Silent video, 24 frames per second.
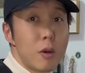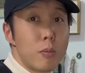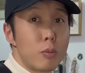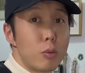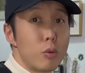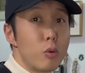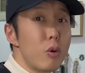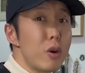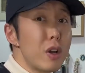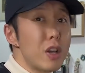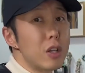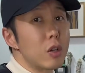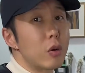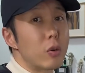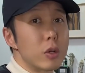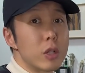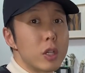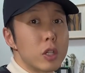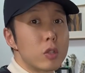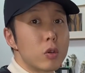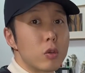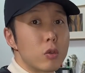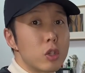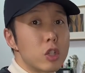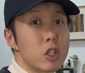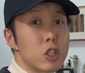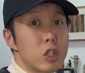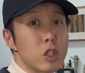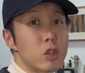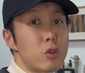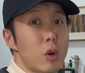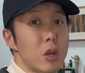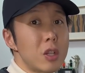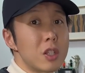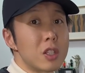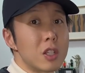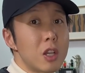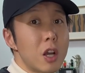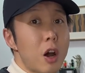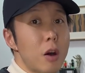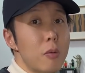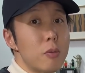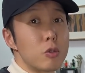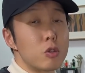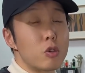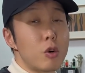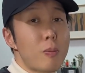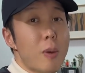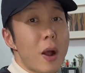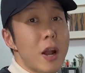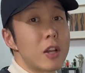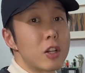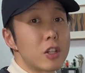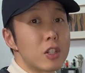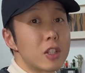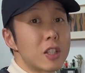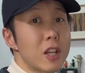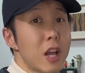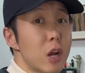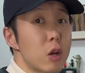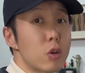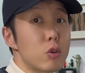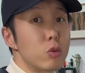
不会有那种时装鞋，好比说巴黎世家、